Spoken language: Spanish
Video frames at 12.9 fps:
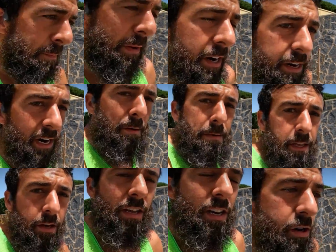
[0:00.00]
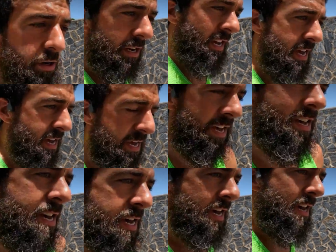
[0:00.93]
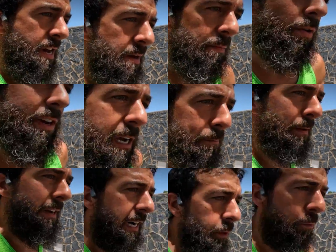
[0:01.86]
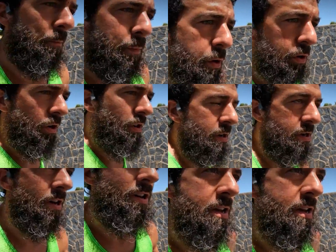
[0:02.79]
Pero en el vídeo de hoy voy a explicar un poco,